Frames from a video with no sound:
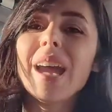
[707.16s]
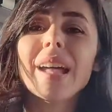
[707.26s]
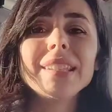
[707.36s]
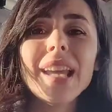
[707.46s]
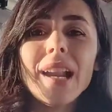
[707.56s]

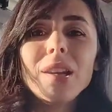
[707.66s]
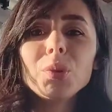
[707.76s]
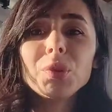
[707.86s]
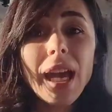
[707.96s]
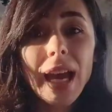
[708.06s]
Yani
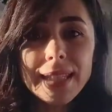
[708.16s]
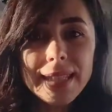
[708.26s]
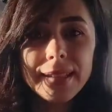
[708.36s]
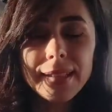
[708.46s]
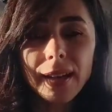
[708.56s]
yerli
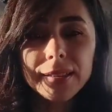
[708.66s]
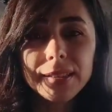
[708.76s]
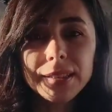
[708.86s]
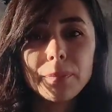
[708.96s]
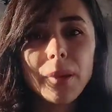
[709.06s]
yerlisini
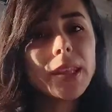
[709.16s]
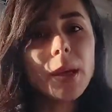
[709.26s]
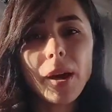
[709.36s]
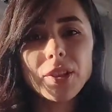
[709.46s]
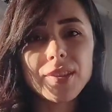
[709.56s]
taktırdım ben,
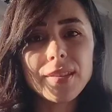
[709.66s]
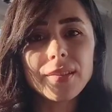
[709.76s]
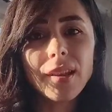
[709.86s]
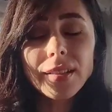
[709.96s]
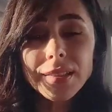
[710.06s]

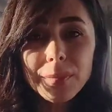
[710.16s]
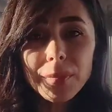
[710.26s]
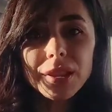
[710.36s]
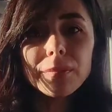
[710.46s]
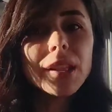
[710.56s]
yabancısını
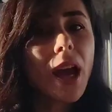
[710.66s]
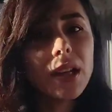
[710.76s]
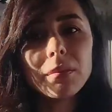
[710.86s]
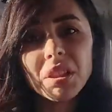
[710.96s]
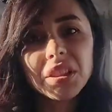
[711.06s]
taktırmadım.
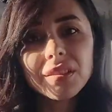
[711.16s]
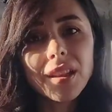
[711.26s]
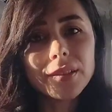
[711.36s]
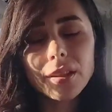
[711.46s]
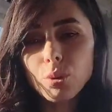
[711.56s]
Yerli
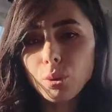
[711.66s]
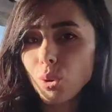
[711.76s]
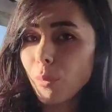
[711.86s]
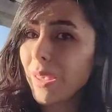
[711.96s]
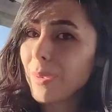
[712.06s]
malından da çok
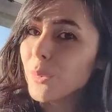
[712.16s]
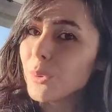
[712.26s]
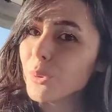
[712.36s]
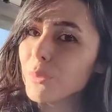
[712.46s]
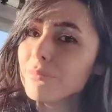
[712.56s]
çok
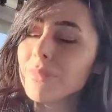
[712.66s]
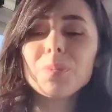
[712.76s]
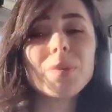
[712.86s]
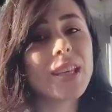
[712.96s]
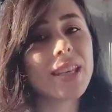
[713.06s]
memnunum.
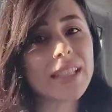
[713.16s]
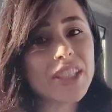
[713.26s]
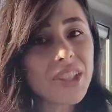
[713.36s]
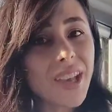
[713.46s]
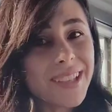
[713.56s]
Hiçbir şekilde
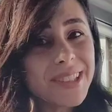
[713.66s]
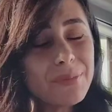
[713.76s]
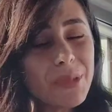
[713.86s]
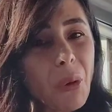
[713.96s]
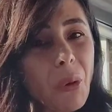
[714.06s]

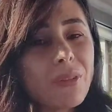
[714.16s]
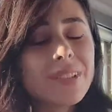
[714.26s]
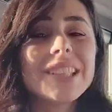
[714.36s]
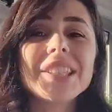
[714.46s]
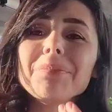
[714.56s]
şikayetim de
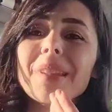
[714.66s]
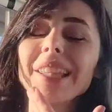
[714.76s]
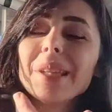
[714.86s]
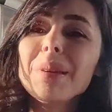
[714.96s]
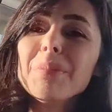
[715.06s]
yok.
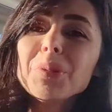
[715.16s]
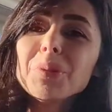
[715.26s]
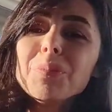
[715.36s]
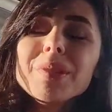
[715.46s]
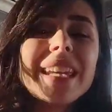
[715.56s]
Dişimden de
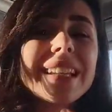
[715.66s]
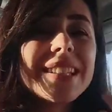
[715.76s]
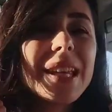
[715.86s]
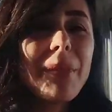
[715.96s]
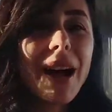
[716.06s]
memnunum,
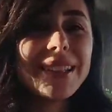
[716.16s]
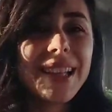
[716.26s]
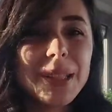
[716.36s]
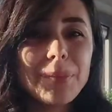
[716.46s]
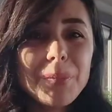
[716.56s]
şekli
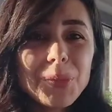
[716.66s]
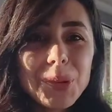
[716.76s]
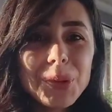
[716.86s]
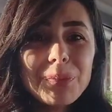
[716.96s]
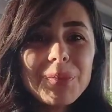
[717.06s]
şemalinden de
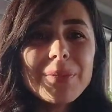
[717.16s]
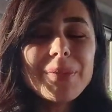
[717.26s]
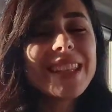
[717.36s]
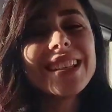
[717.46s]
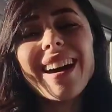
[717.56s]
memnunum.
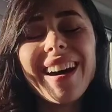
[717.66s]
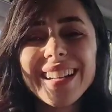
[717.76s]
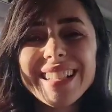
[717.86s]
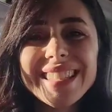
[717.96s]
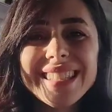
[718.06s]
Hiçbir şekilde
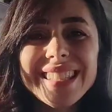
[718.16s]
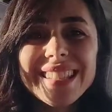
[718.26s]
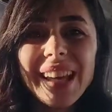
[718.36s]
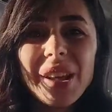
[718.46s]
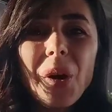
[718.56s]

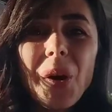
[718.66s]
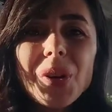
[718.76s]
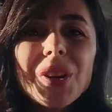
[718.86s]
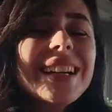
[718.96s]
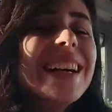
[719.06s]
ağrısızısı da
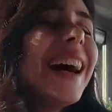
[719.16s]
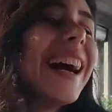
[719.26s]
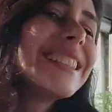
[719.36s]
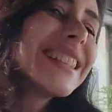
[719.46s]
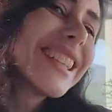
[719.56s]
yok.
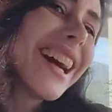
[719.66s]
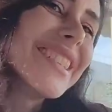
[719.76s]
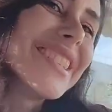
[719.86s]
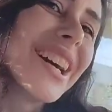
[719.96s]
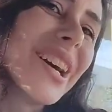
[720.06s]
Artık
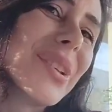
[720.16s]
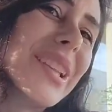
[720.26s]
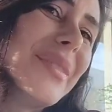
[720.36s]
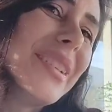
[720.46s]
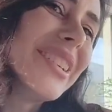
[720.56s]
rahatça
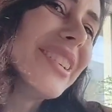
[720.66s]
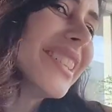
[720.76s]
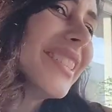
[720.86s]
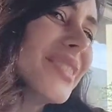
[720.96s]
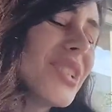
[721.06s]

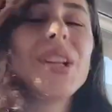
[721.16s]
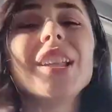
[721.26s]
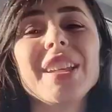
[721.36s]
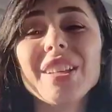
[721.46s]
gülebiliyorum. Şöyle de